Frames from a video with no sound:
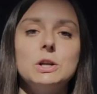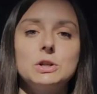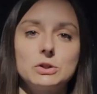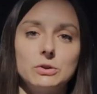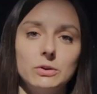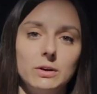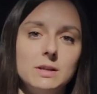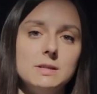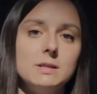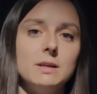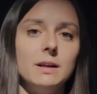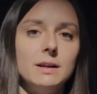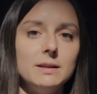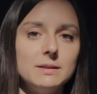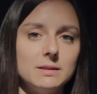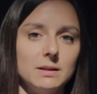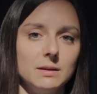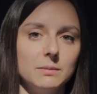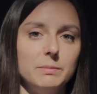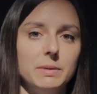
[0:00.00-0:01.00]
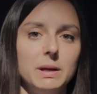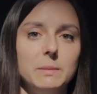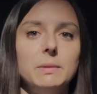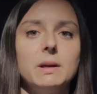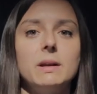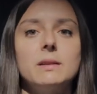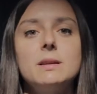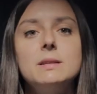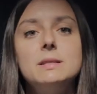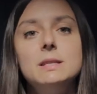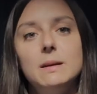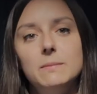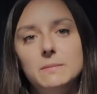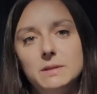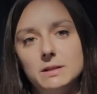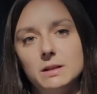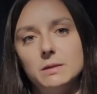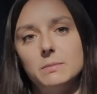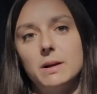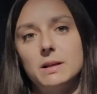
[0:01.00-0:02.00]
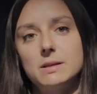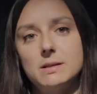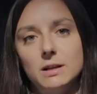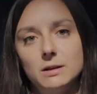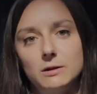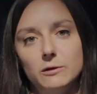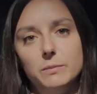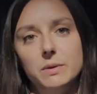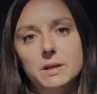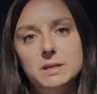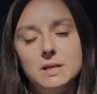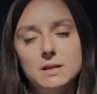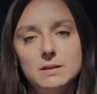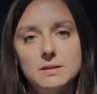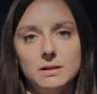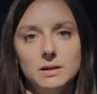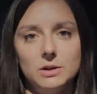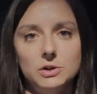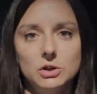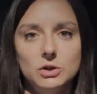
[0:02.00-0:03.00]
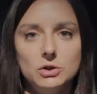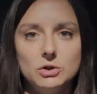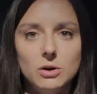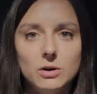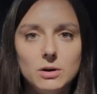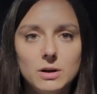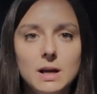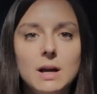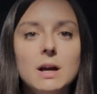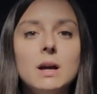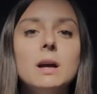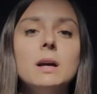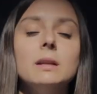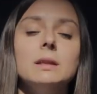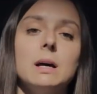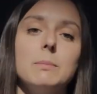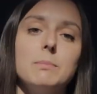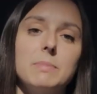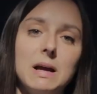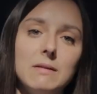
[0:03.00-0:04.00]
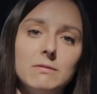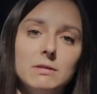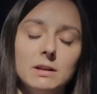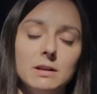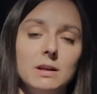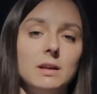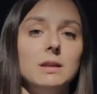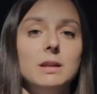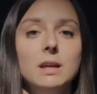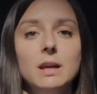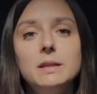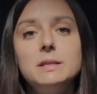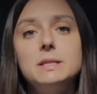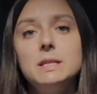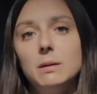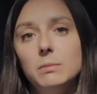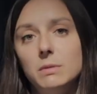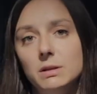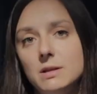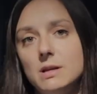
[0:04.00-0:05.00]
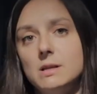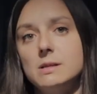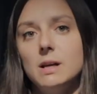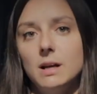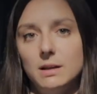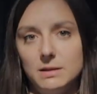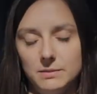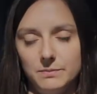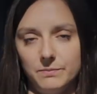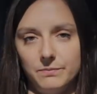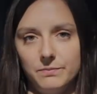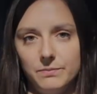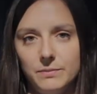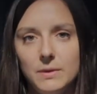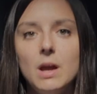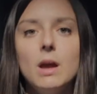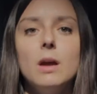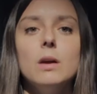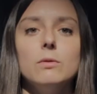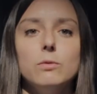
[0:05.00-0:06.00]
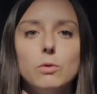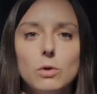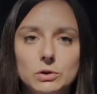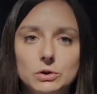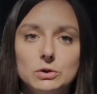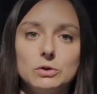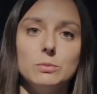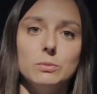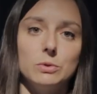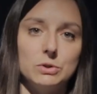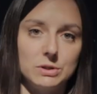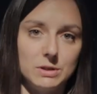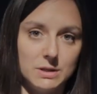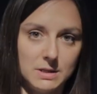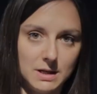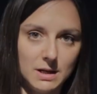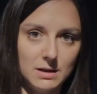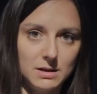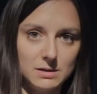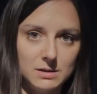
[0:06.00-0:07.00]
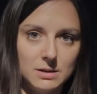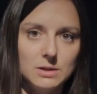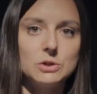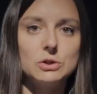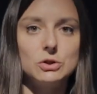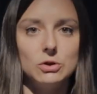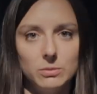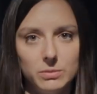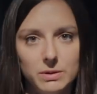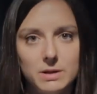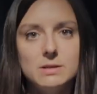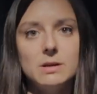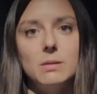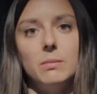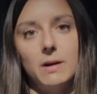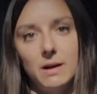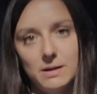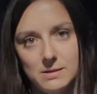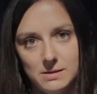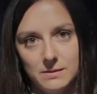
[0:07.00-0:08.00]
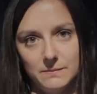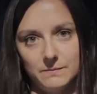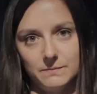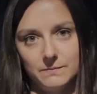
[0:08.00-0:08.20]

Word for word: Что интересно, примерно 70% петиций на Change.org направлены не тем адресатам. Вот что можно сделать, чтобы разобраться.